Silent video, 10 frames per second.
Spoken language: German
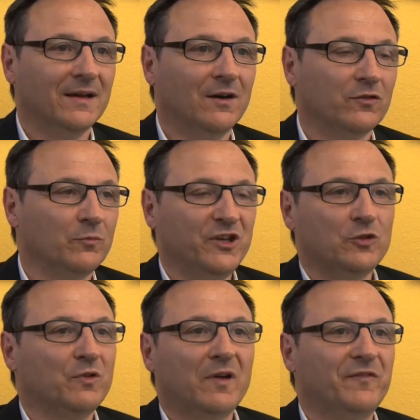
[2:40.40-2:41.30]
Also zum
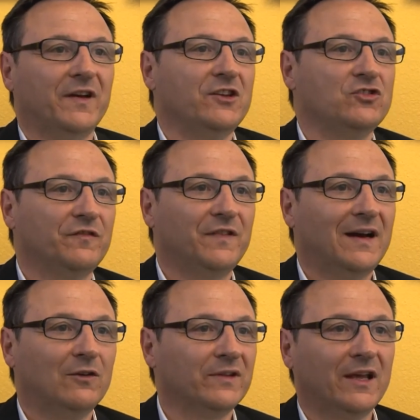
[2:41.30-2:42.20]
Beispiel, wenn die Fenster
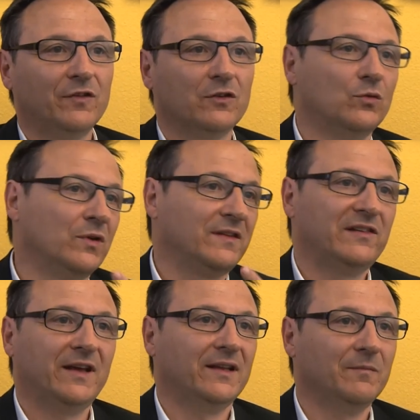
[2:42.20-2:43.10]
fehlen und einfach
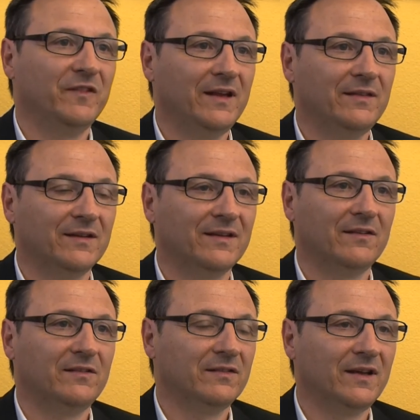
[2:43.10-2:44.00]
durchziehen im Winter, dann
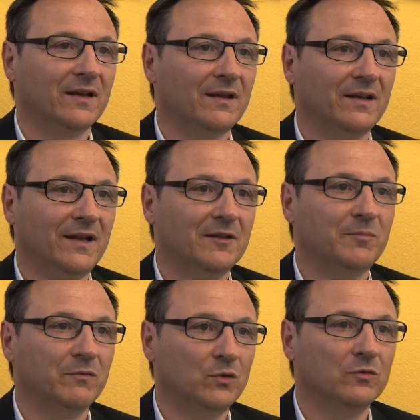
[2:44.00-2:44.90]
ist sie sicher nicht
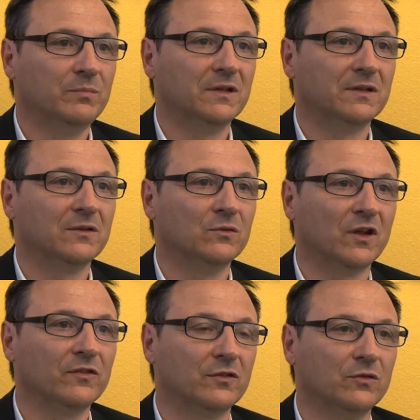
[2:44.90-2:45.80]
bewohnbar. Und
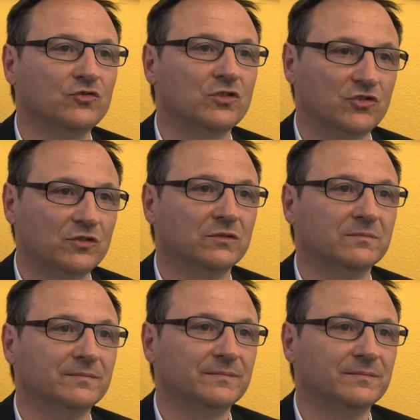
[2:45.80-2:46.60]
ansonsten schon.